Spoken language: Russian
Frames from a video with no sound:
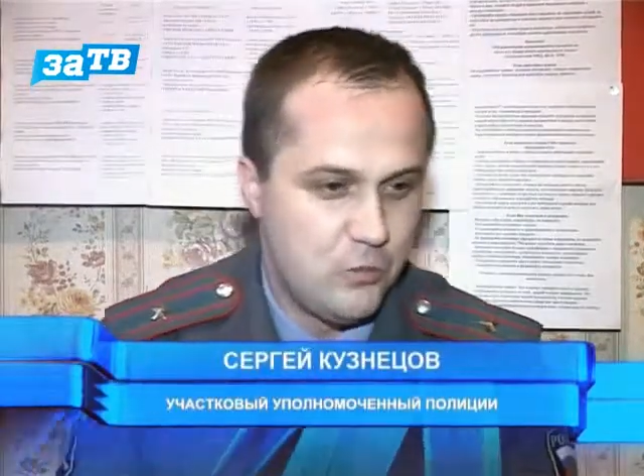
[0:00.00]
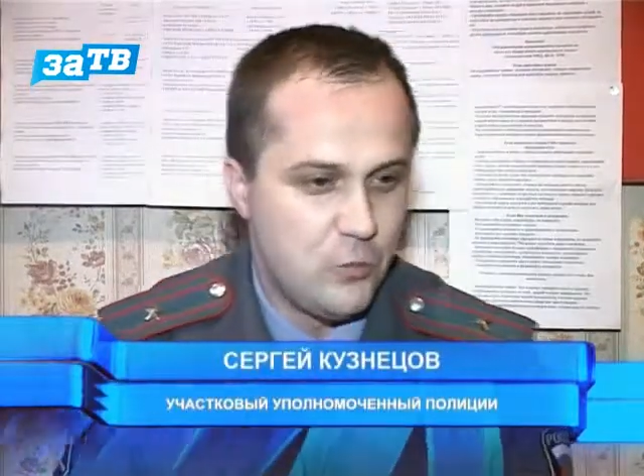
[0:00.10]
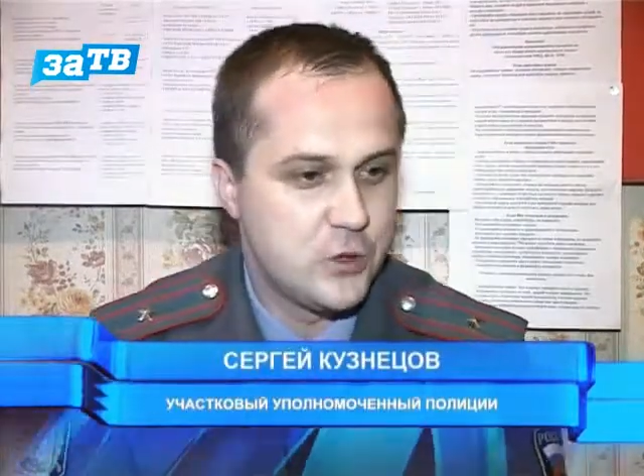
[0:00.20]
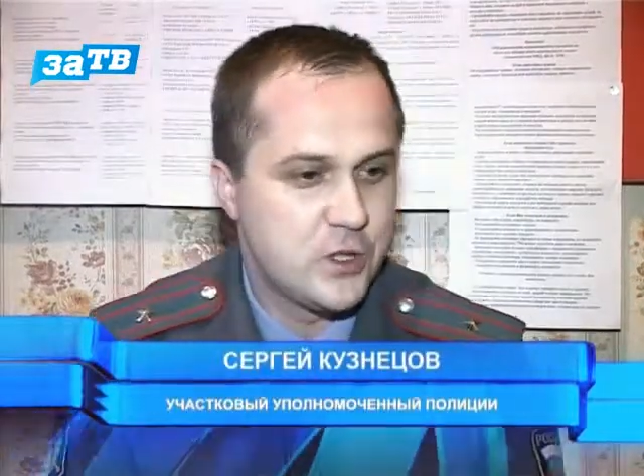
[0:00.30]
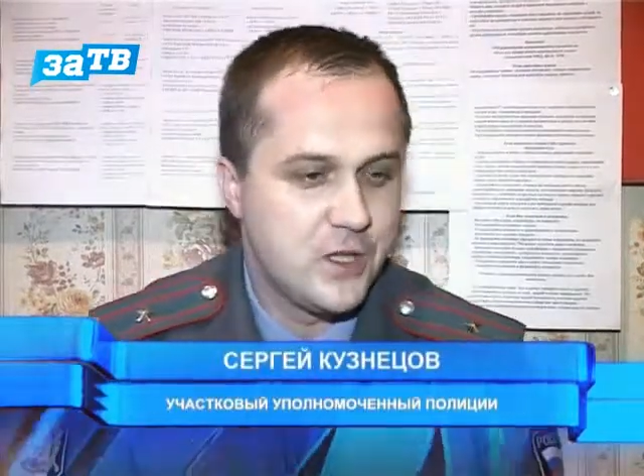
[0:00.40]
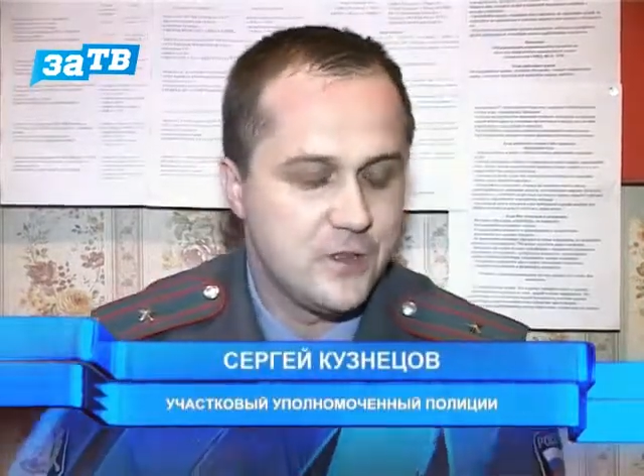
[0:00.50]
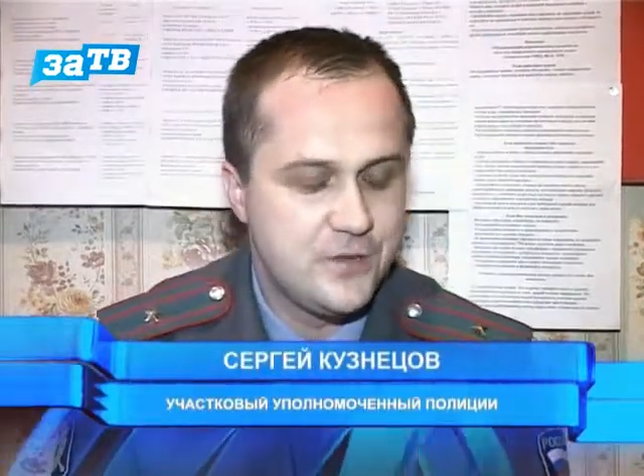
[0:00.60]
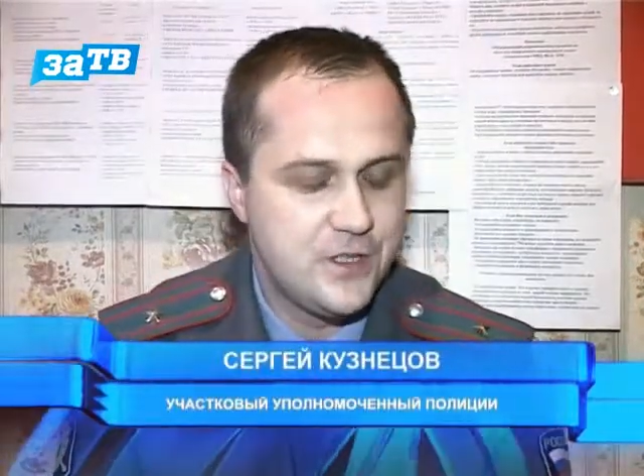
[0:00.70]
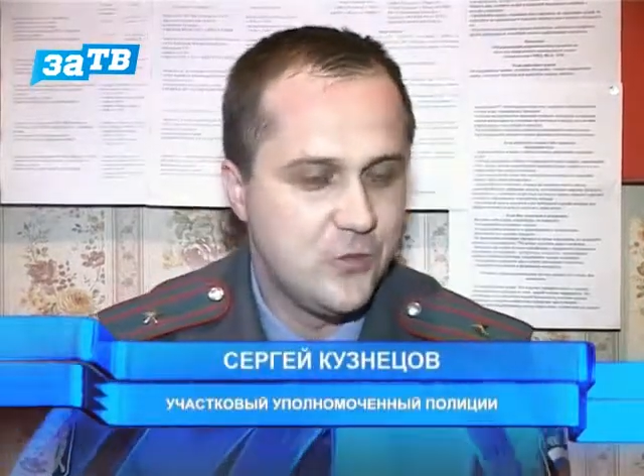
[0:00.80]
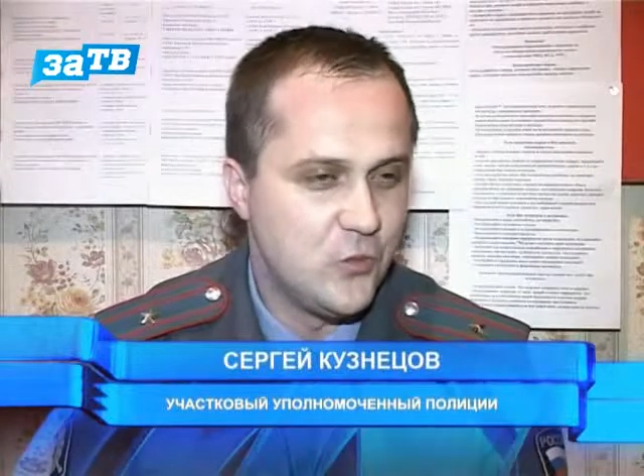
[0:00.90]
можно сказать,
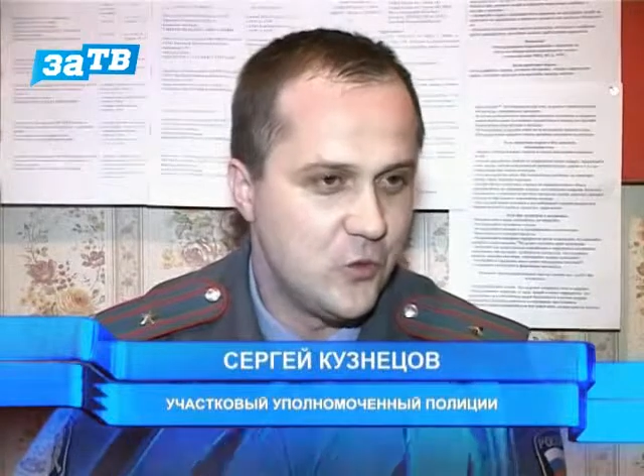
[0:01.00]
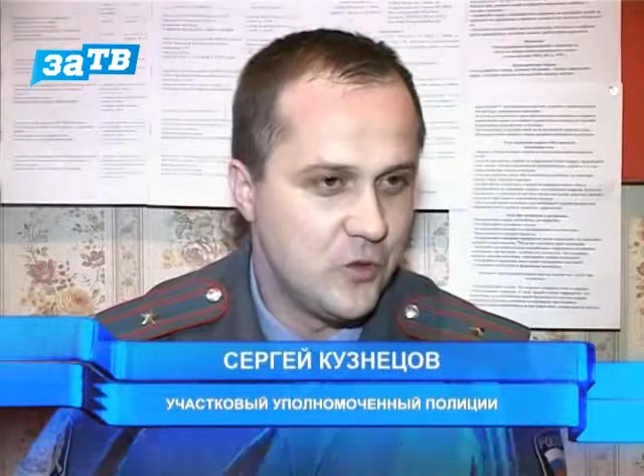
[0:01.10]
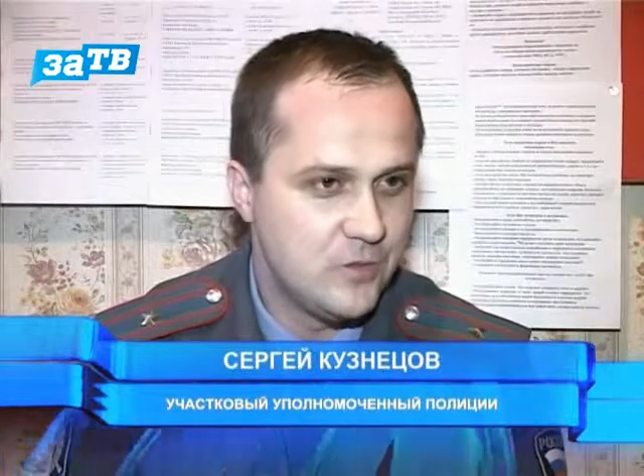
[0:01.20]
всему.